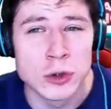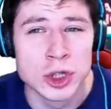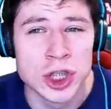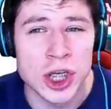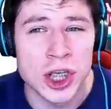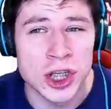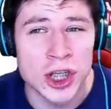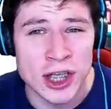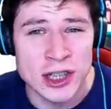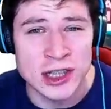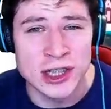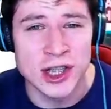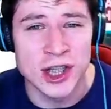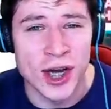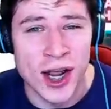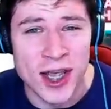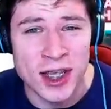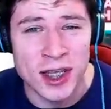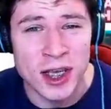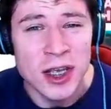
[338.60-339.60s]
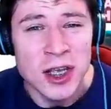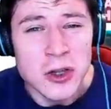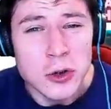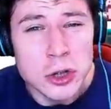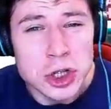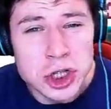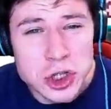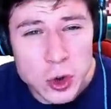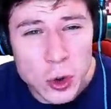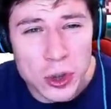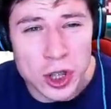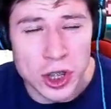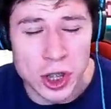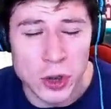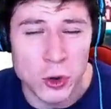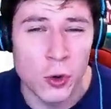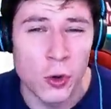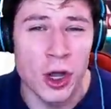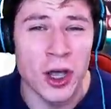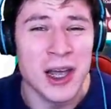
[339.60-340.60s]
уже кидать страйки. Ну что это
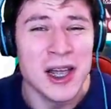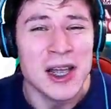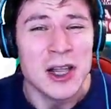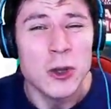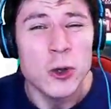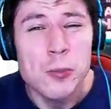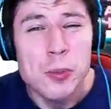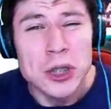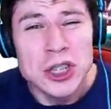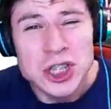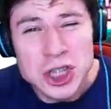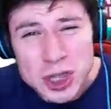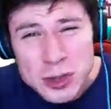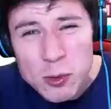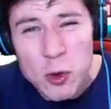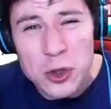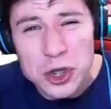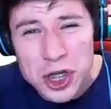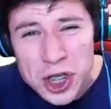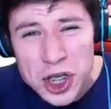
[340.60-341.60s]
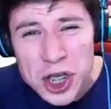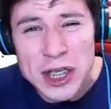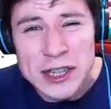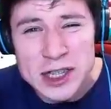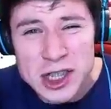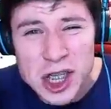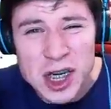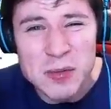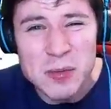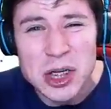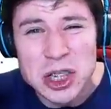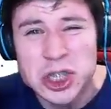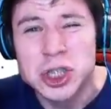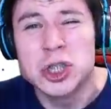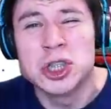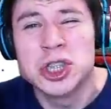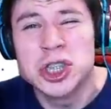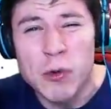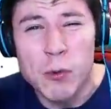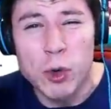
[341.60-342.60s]
такое? Ну почему такие стримы
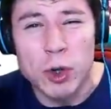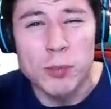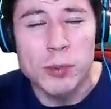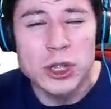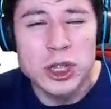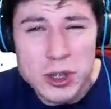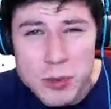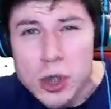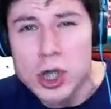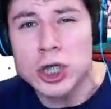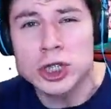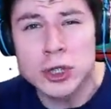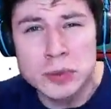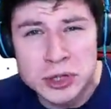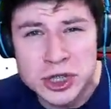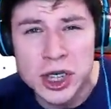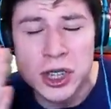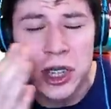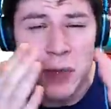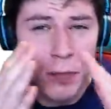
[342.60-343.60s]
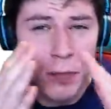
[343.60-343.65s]
еще живут? Почему их еще всех не